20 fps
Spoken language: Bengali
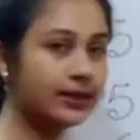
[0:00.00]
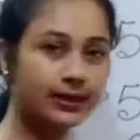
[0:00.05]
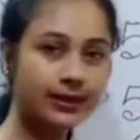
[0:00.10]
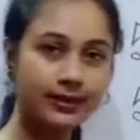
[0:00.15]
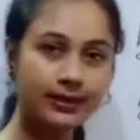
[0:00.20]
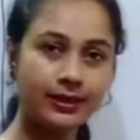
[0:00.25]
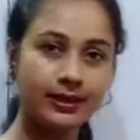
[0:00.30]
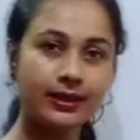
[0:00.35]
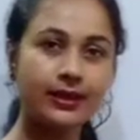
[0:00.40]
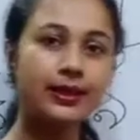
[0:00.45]

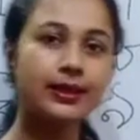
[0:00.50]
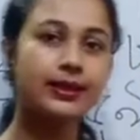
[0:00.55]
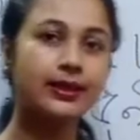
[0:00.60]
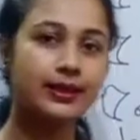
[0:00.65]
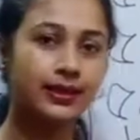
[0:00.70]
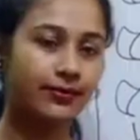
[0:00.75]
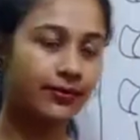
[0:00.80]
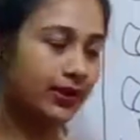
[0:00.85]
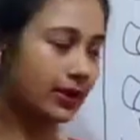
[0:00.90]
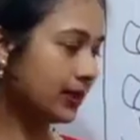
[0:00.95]
এসেছে
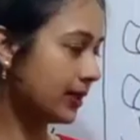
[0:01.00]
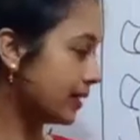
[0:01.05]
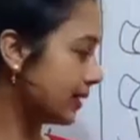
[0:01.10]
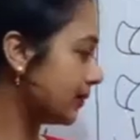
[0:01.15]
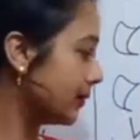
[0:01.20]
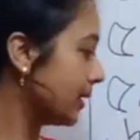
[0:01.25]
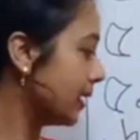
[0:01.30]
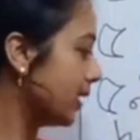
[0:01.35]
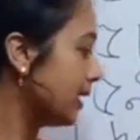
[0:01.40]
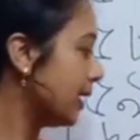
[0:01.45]
সেভেন
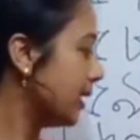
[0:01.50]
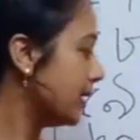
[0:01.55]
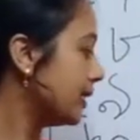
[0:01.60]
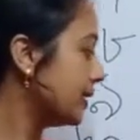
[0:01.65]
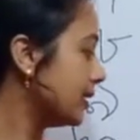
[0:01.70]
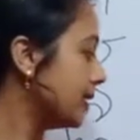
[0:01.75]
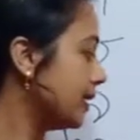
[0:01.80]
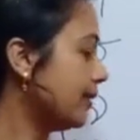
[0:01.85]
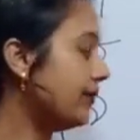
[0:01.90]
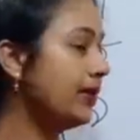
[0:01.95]
আসবে
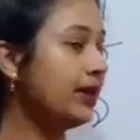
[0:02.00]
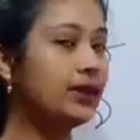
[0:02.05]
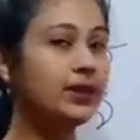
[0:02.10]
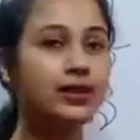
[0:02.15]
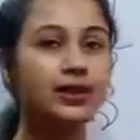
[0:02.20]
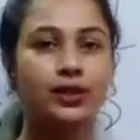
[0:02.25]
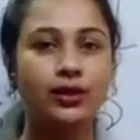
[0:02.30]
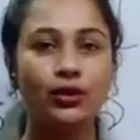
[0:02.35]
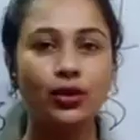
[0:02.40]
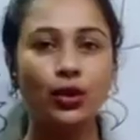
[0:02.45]
সেভেন
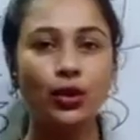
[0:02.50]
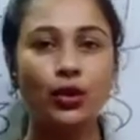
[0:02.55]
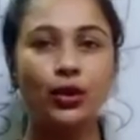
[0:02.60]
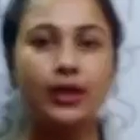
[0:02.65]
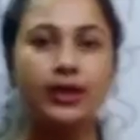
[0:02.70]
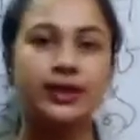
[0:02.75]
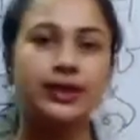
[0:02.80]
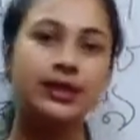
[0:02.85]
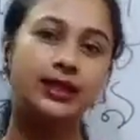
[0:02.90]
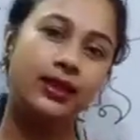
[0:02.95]
জিরো
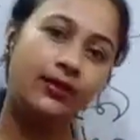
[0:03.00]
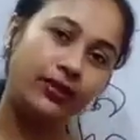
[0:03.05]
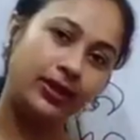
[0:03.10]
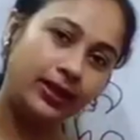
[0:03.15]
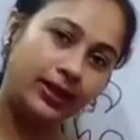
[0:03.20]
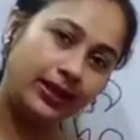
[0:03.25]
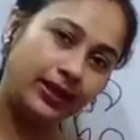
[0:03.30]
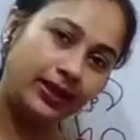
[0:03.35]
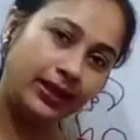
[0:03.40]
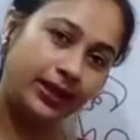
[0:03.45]

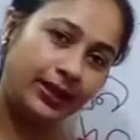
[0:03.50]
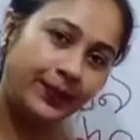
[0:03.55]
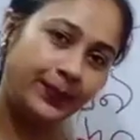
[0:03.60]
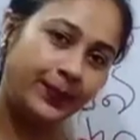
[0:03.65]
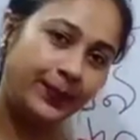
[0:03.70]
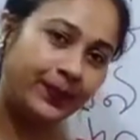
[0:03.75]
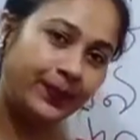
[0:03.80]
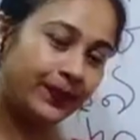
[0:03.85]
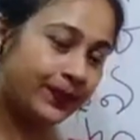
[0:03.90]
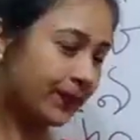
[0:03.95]
সেভেন্টি
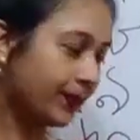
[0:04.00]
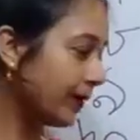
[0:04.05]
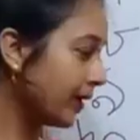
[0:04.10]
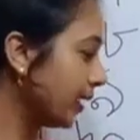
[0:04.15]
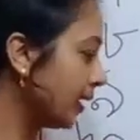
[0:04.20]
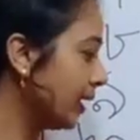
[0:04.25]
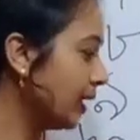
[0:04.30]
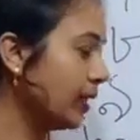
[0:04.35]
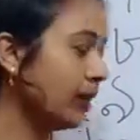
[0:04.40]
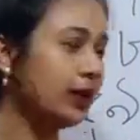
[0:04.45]

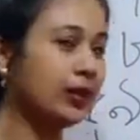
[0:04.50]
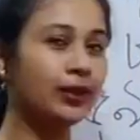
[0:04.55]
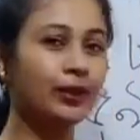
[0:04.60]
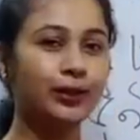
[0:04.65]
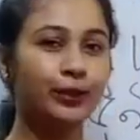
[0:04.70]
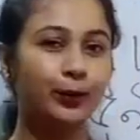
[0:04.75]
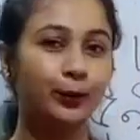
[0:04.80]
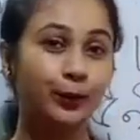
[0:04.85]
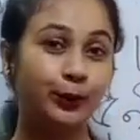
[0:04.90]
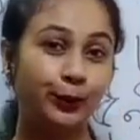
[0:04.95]

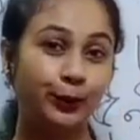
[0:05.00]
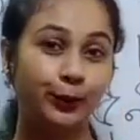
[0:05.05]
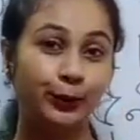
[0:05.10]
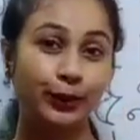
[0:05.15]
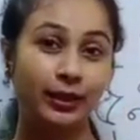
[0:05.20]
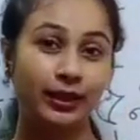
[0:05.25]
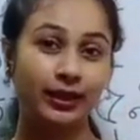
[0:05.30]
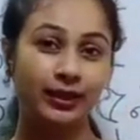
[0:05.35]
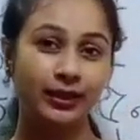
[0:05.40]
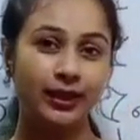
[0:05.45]
তো
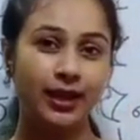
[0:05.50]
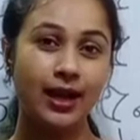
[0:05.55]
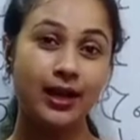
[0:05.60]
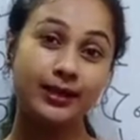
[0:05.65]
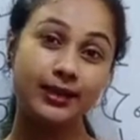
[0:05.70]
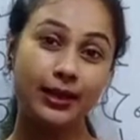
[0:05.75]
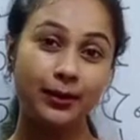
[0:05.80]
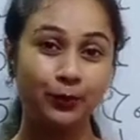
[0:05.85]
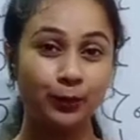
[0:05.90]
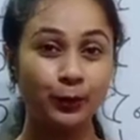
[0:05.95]
বন্ধুরা আজ
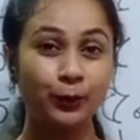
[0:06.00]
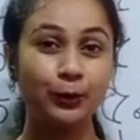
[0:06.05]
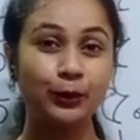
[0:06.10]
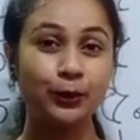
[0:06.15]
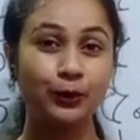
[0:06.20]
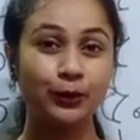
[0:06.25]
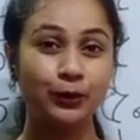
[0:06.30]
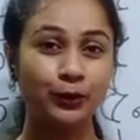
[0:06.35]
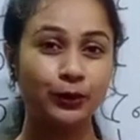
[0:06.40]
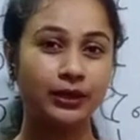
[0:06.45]
এই
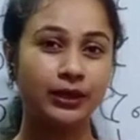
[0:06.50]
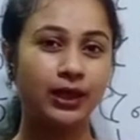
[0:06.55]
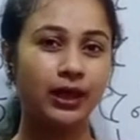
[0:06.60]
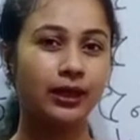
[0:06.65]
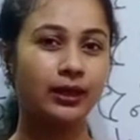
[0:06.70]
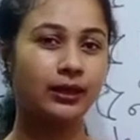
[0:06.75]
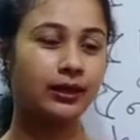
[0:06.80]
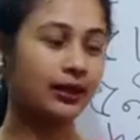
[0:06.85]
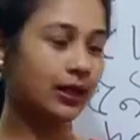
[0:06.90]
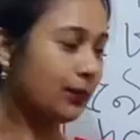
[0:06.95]
পর্যন্তই থাক
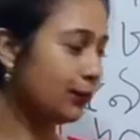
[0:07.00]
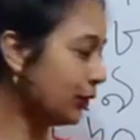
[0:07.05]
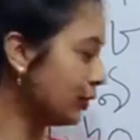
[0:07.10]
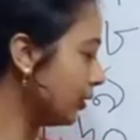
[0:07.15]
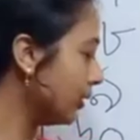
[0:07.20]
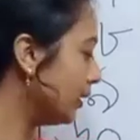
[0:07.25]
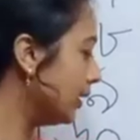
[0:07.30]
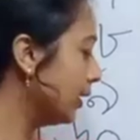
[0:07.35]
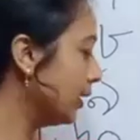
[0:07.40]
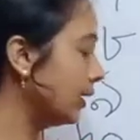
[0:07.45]
কেমন
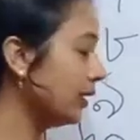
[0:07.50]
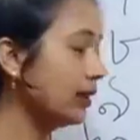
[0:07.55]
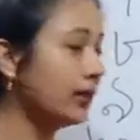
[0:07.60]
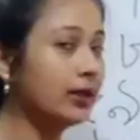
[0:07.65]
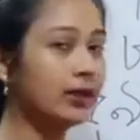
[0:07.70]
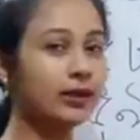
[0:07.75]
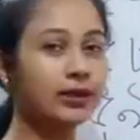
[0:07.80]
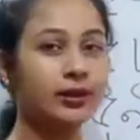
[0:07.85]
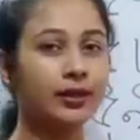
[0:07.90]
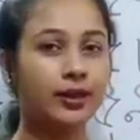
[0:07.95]

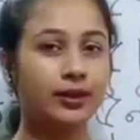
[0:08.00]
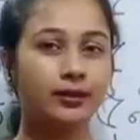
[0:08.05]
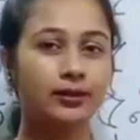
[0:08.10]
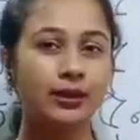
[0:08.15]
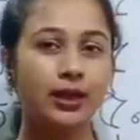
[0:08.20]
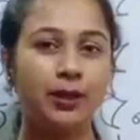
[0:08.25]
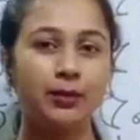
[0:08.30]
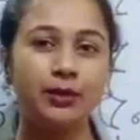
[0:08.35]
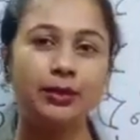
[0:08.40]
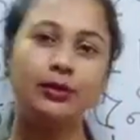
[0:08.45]
কারণ
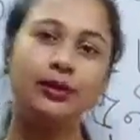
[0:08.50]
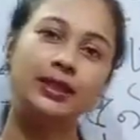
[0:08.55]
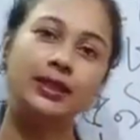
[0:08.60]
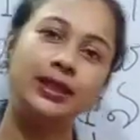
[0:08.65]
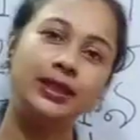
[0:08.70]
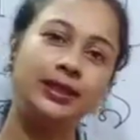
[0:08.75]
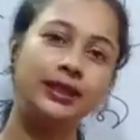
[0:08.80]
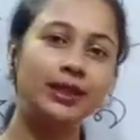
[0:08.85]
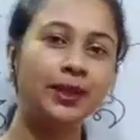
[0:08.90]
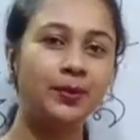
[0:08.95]
আমরা তো
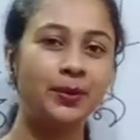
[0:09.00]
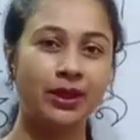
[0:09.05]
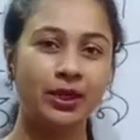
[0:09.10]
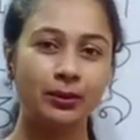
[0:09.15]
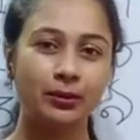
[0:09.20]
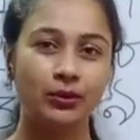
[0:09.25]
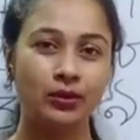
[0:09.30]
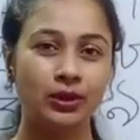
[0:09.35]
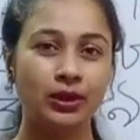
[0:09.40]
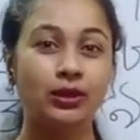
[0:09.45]
লিখতে
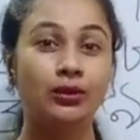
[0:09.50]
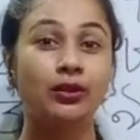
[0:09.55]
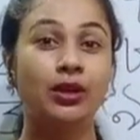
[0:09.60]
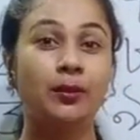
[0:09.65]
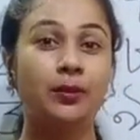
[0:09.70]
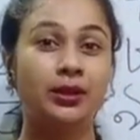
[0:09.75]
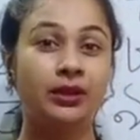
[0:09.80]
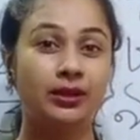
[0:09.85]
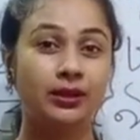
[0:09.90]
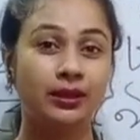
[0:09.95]
পারবো কিন্তু
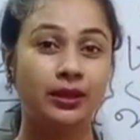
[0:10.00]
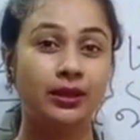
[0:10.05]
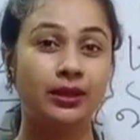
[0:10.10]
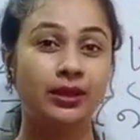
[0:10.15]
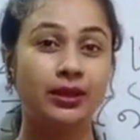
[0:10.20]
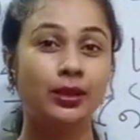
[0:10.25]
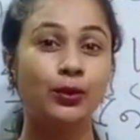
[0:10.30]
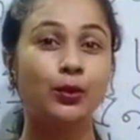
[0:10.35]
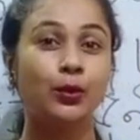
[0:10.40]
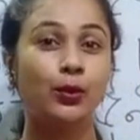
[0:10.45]
আমাদেরকে
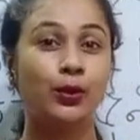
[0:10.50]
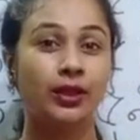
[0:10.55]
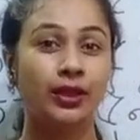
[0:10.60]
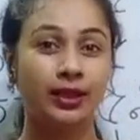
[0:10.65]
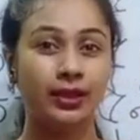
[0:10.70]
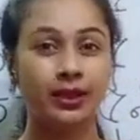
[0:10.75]
কি কোনটাকে